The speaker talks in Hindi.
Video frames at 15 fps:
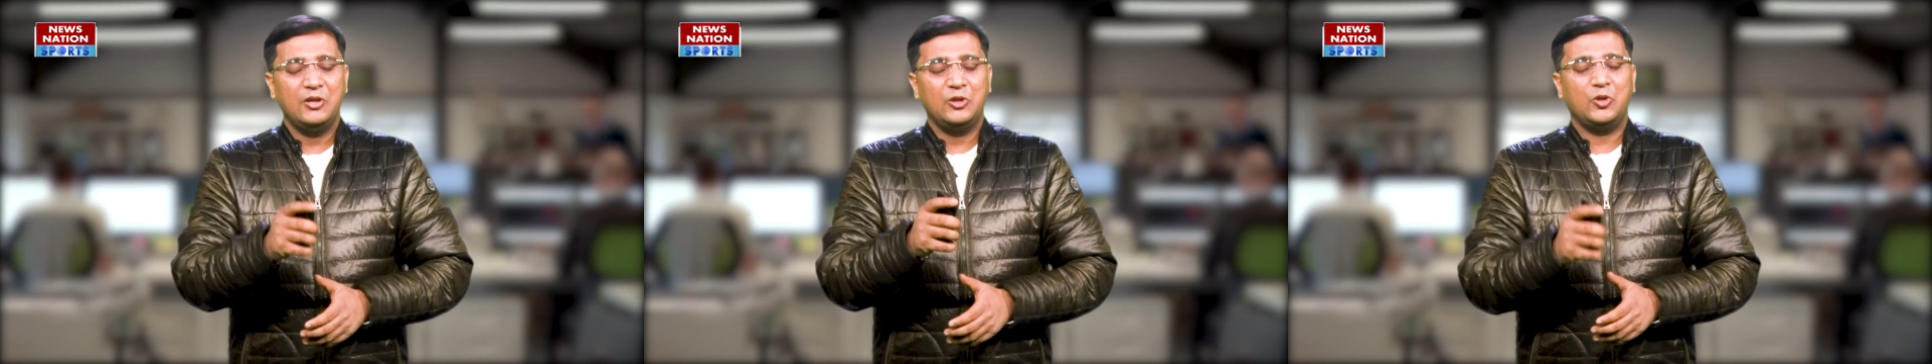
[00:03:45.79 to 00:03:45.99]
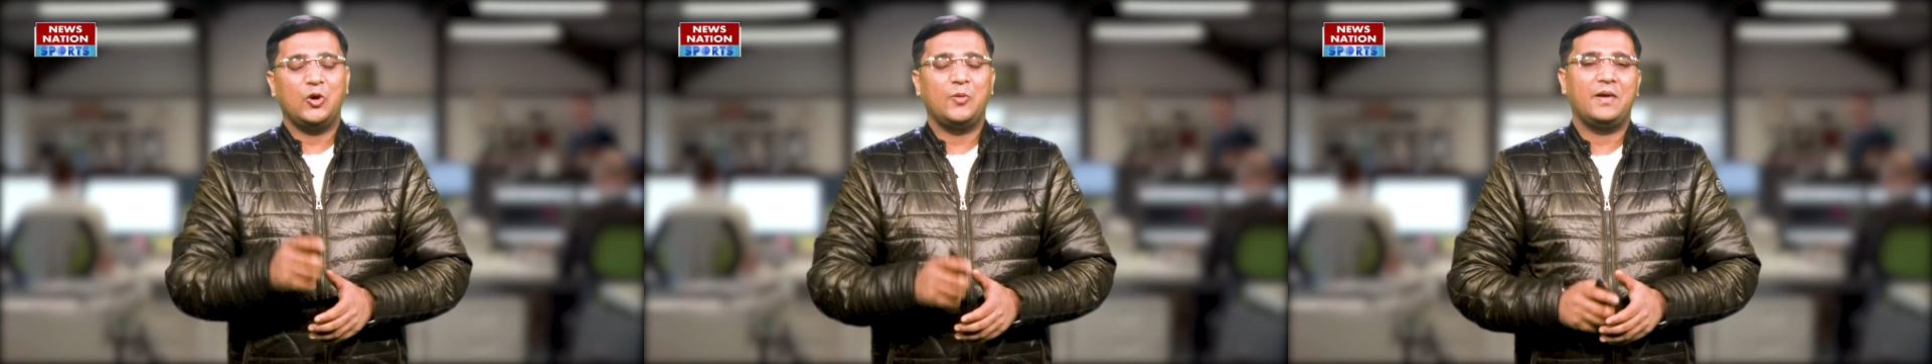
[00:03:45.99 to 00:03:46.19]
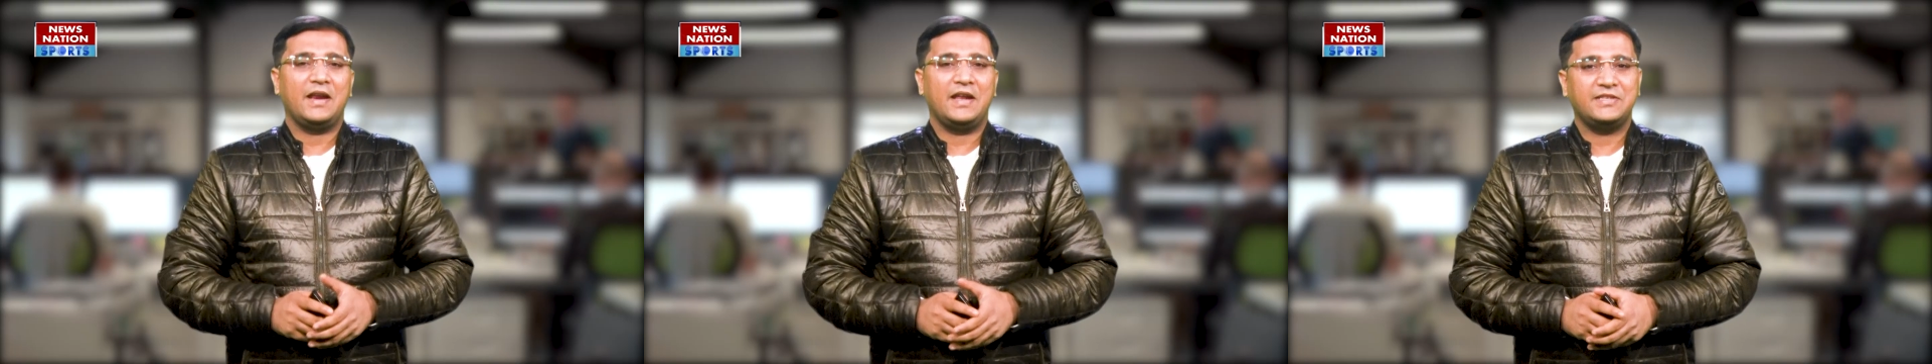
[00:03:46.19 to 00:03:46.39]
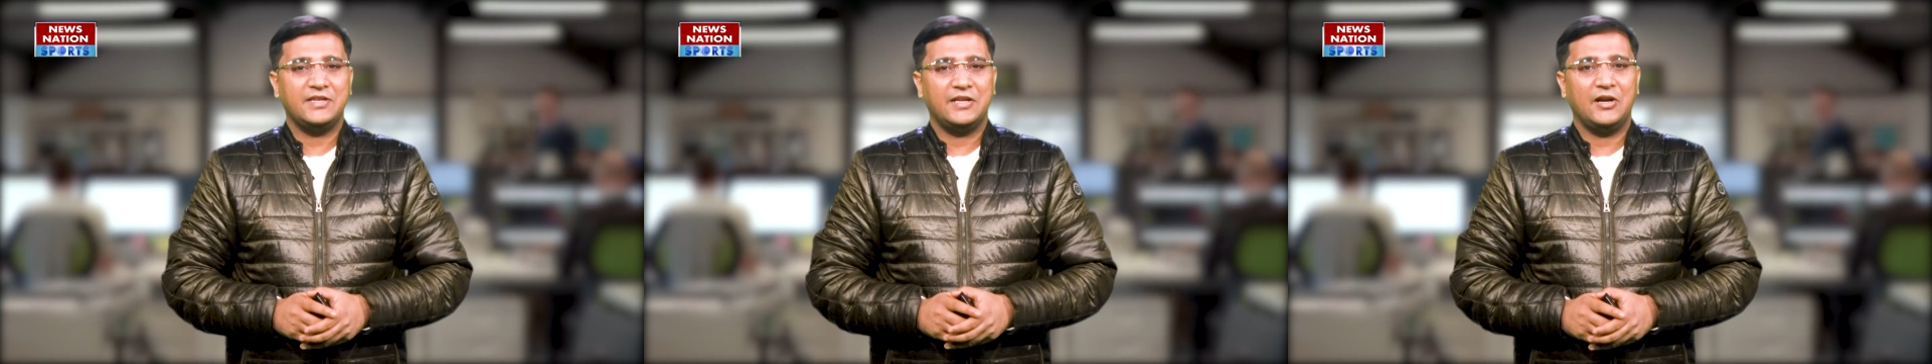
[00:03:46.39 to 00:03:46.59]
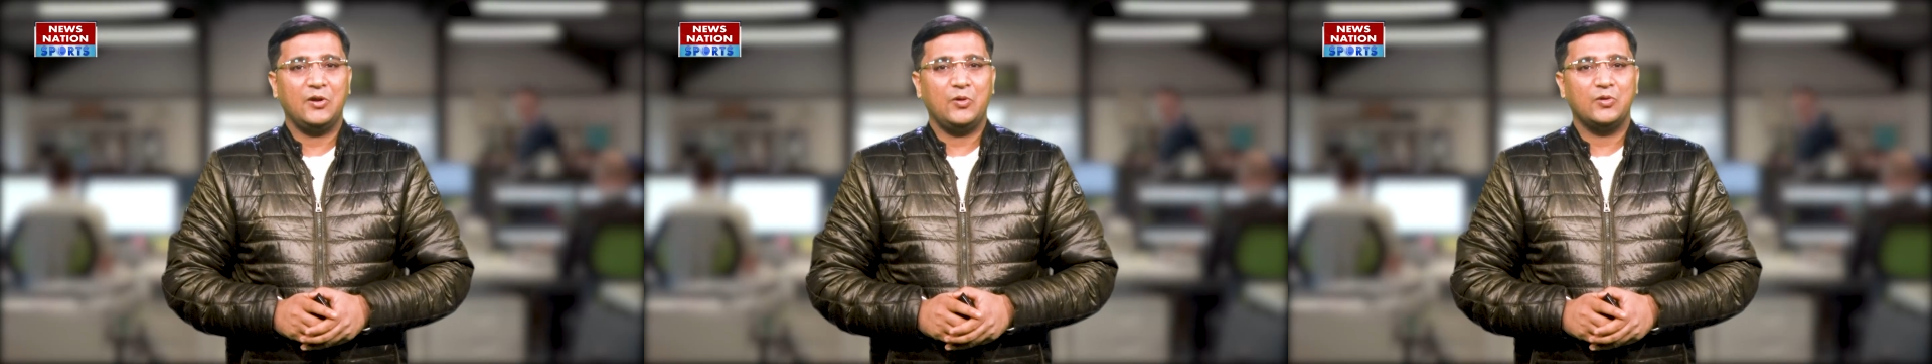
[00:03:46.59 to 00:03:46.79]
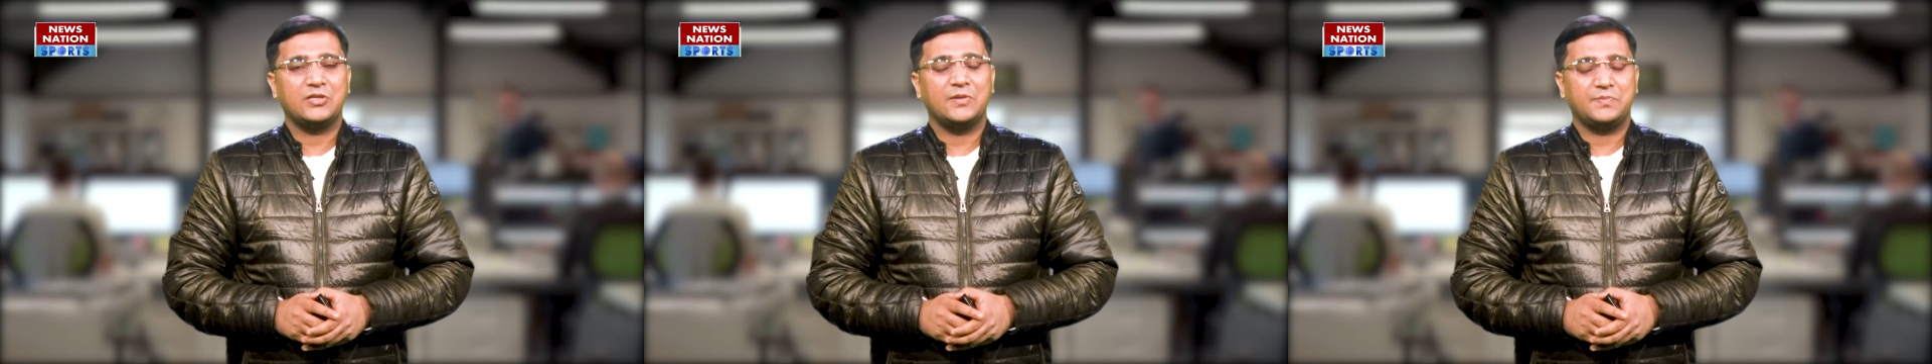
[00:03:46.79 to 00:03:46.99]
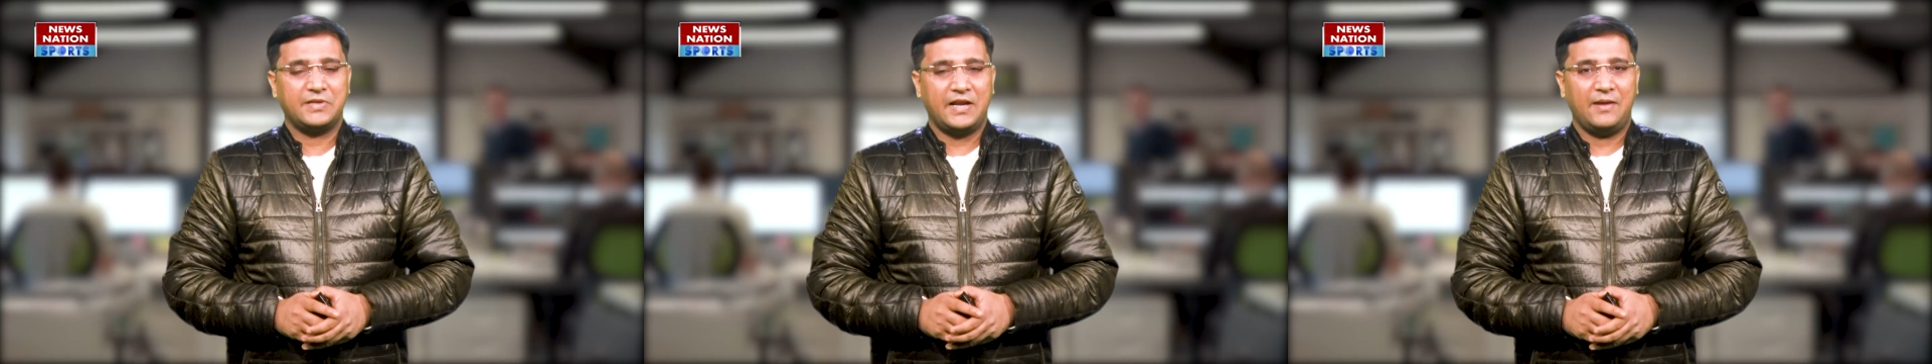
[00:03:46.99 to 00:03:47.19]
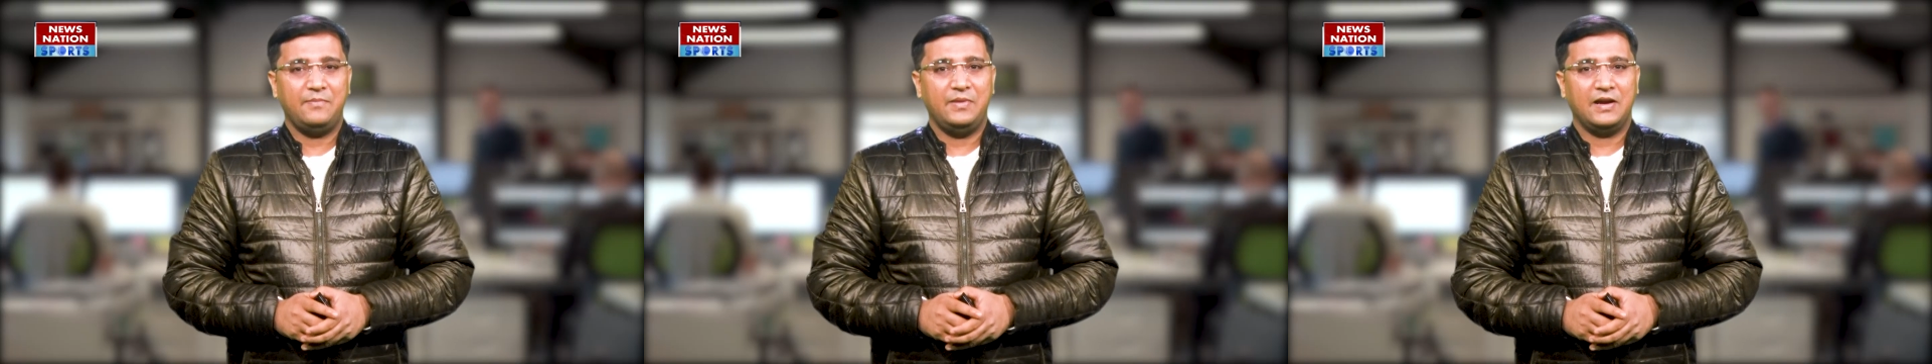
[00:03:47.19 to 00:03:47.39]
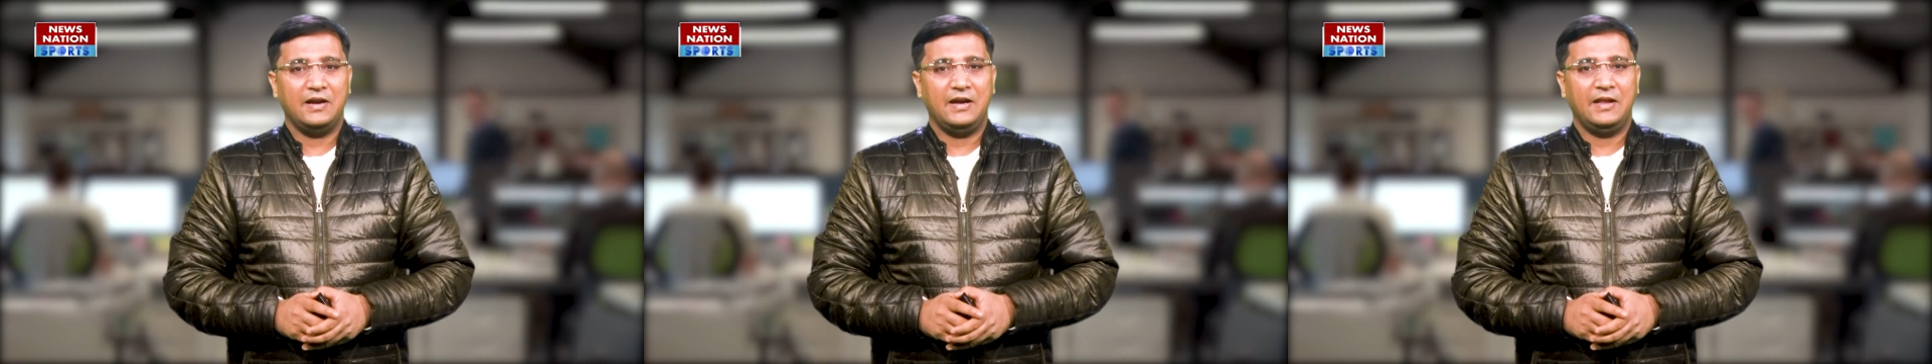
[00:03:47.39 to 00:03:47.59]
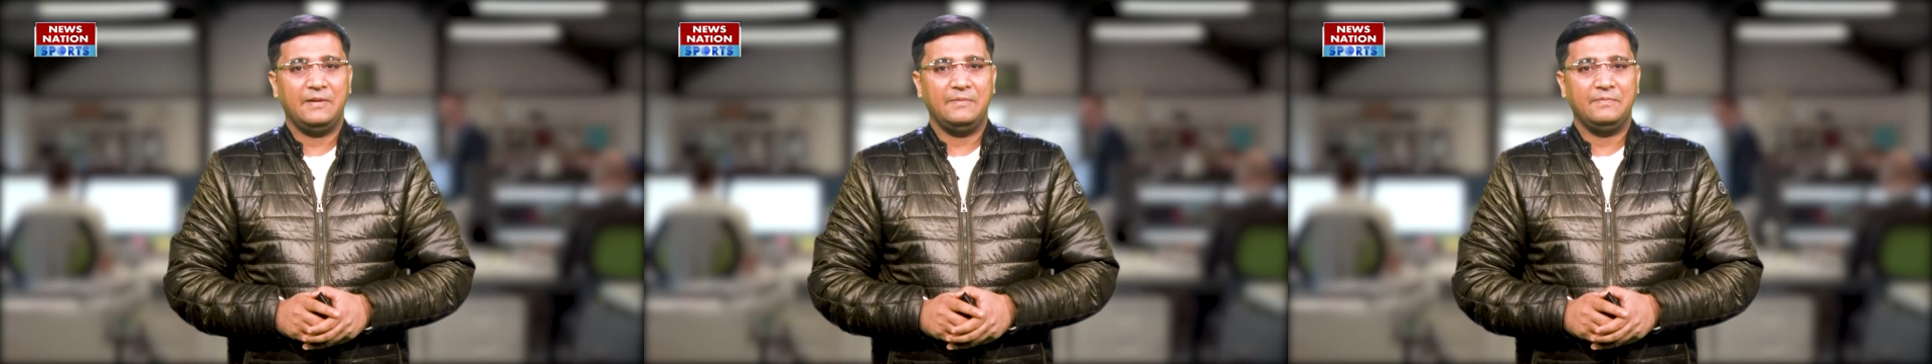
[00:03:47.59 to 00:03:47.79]
तो हमारे चैनल को सब्सक्राइब भी कर
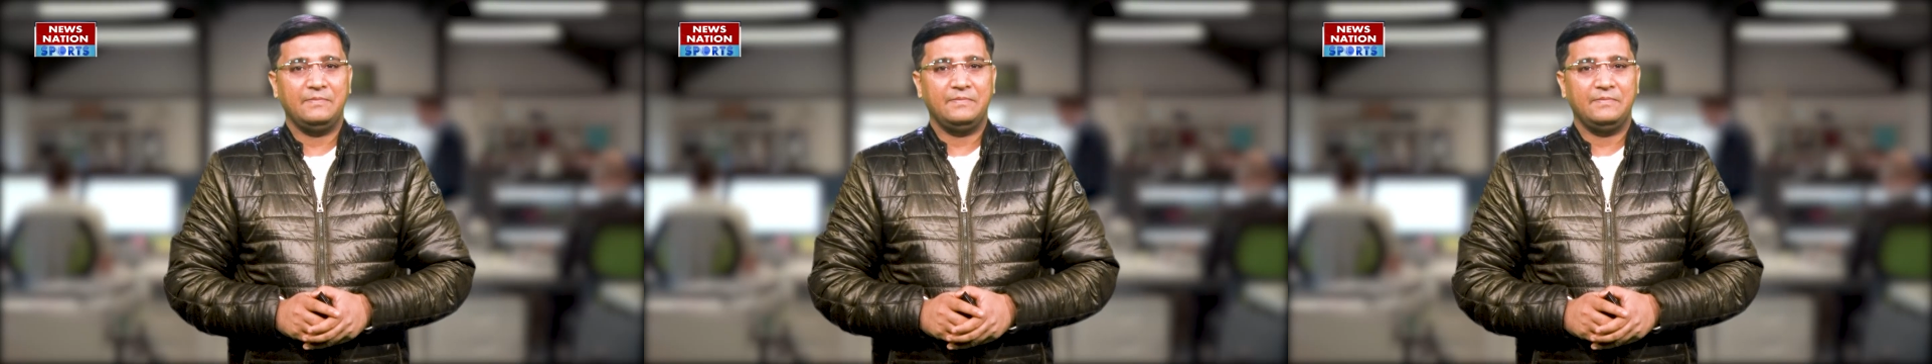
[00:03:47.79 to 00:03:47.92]
लें